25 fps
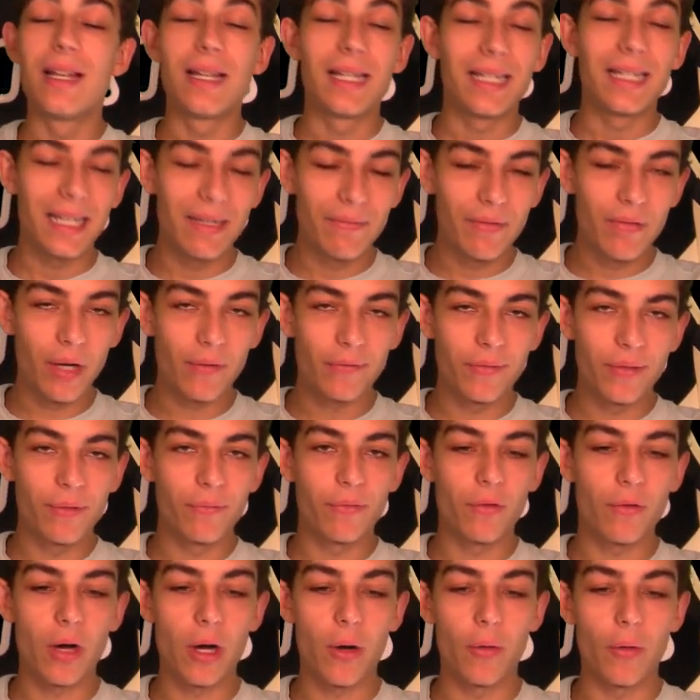Gehen wir auf den
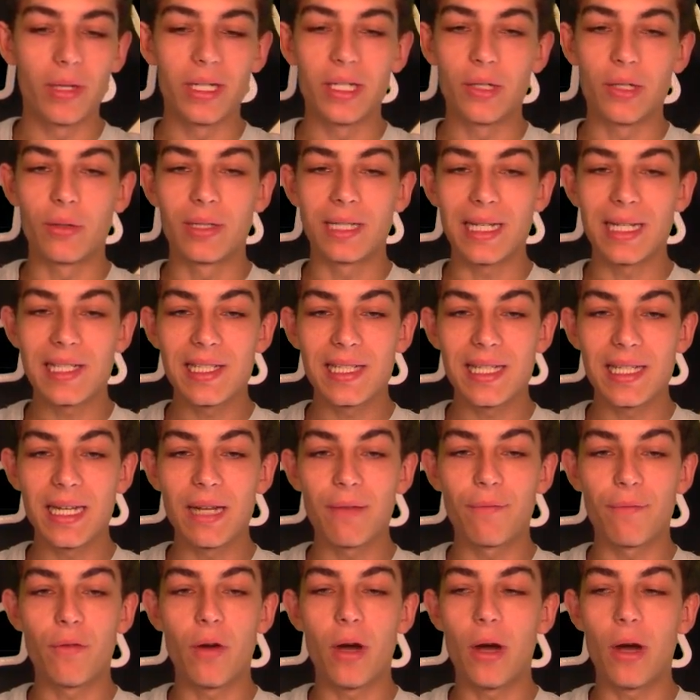4-Hourly und das ist ja
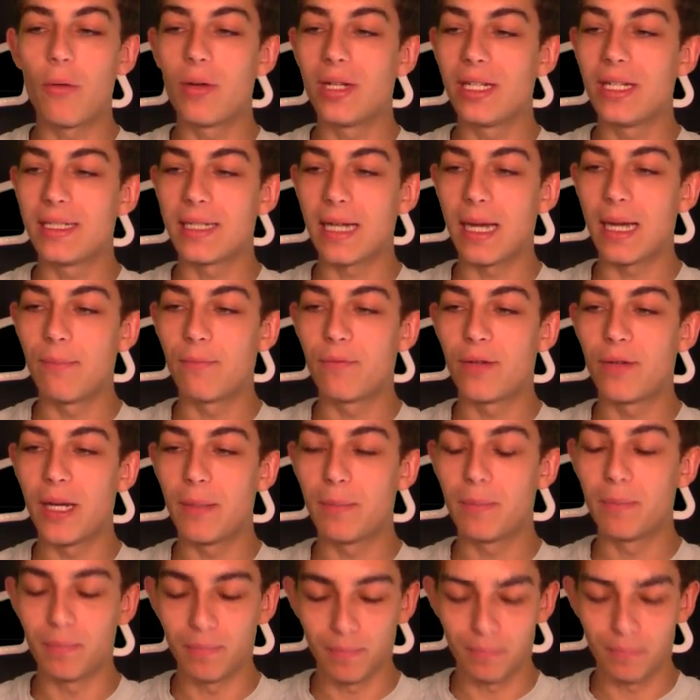der 4-Hourly Timeframe.